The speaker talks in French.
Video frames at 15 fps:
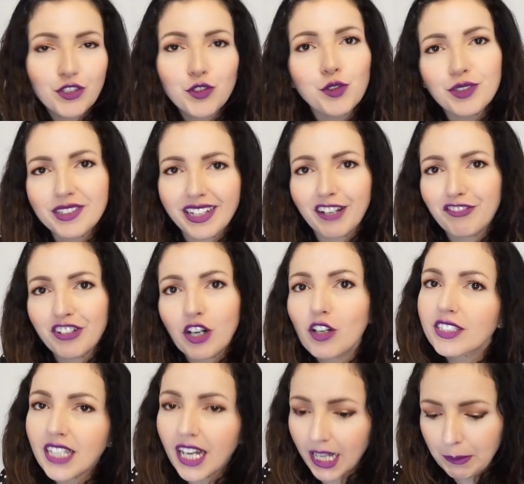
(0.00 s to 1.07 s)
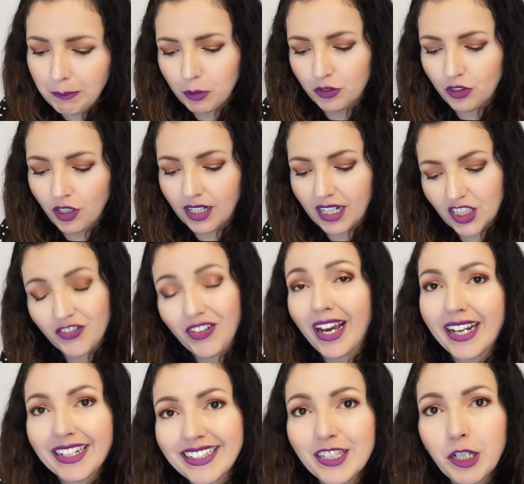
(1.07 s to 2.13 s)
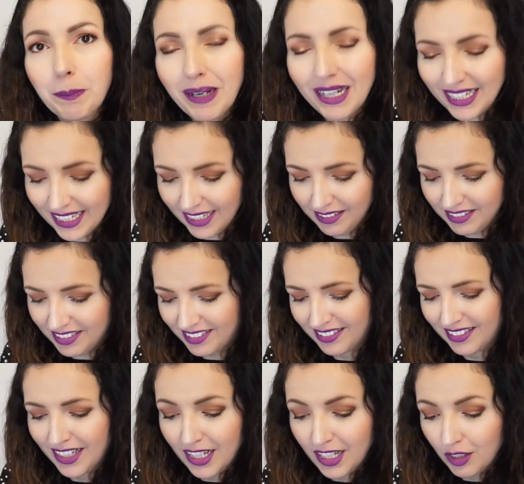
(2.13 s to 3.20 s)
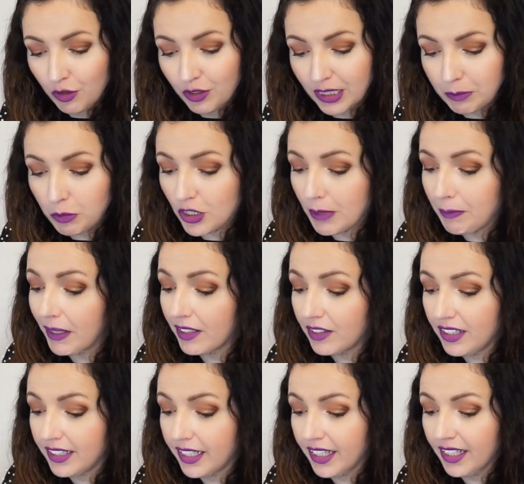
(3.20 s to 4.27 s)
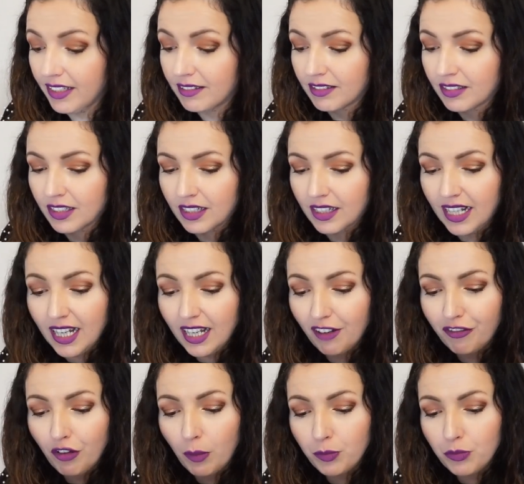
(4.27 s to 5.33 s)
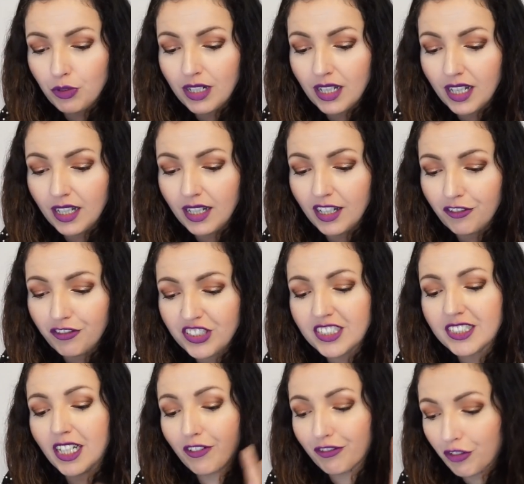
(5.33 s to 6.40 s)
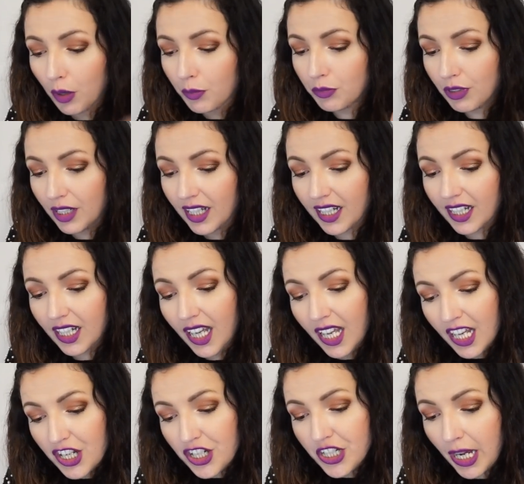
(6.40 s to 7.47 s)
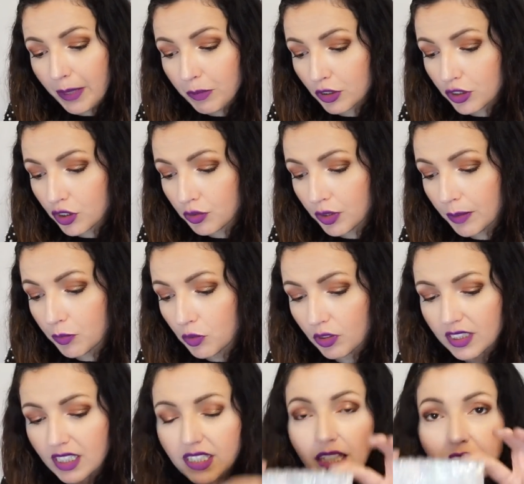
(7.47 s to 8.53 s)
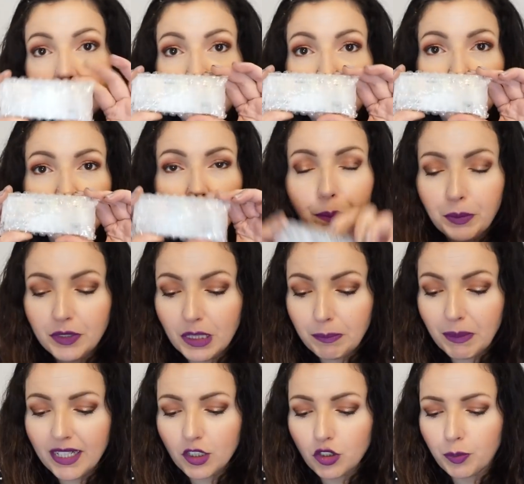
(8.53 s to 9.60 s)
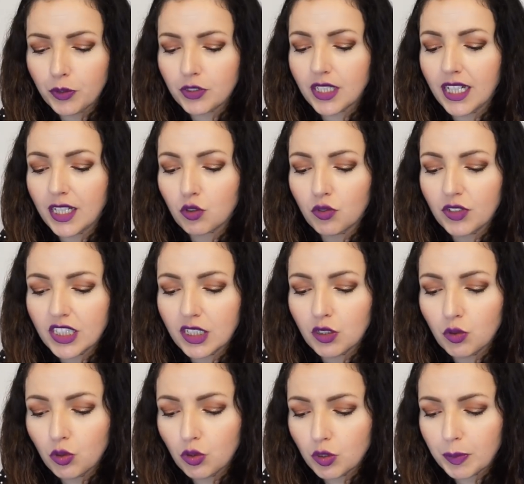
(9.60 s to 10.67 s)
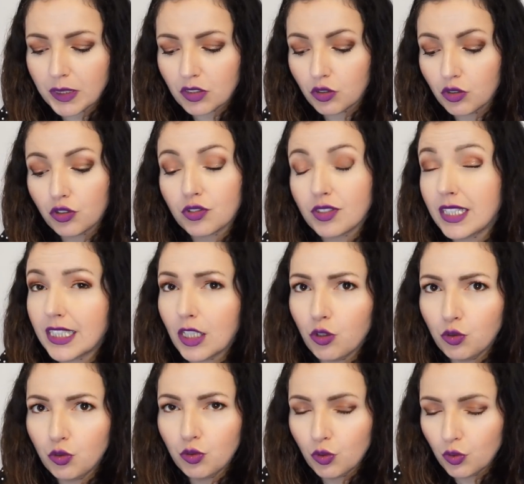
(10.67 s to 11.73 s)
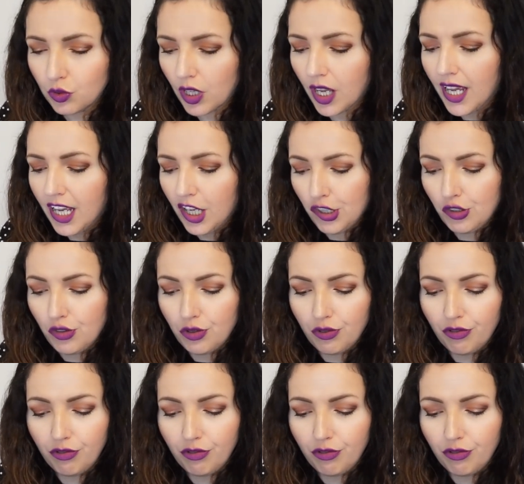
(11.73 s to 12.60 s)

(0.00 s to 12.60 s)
toutes des références à Harry Potter là, je vais arrêter d'en parler hein. Honnêtement, j'ai pas d'idée. Ah, Formula, Physician Formula, Shimmer Strip. Donc, euh, c'est une petite palette. Je pense qu'elle a trouvé chez Nose parce que je sais qu'il y a eu du Nose. Euh,